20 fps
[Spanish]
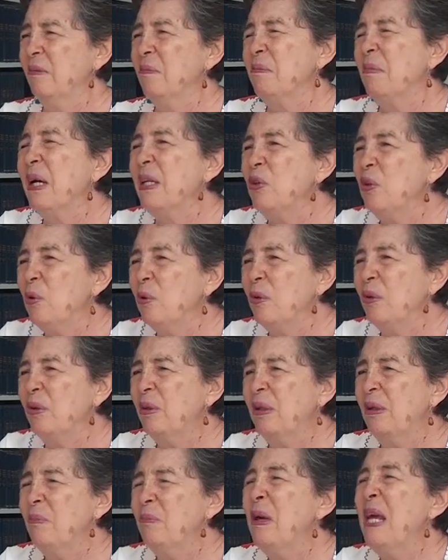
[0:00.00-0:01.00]

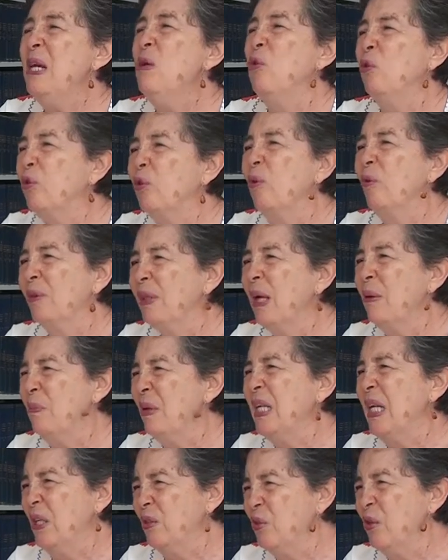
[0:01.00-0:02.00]
mayor, menos
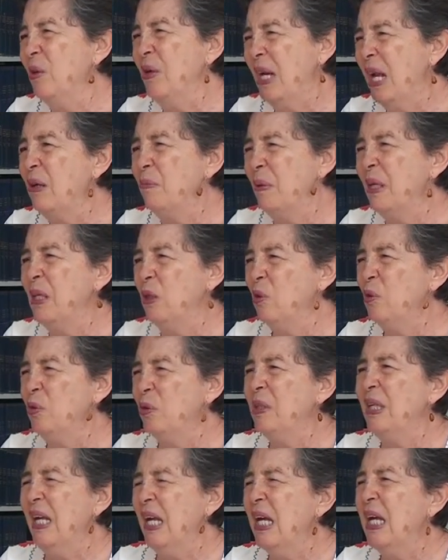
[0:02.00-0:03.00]
contaminación al
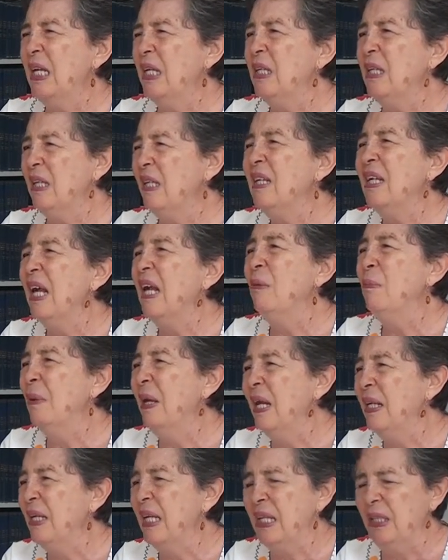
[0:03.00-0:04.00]
menos en el
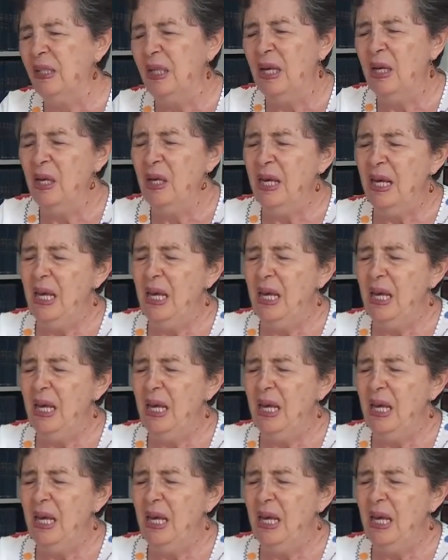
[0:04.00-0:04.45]
planeta.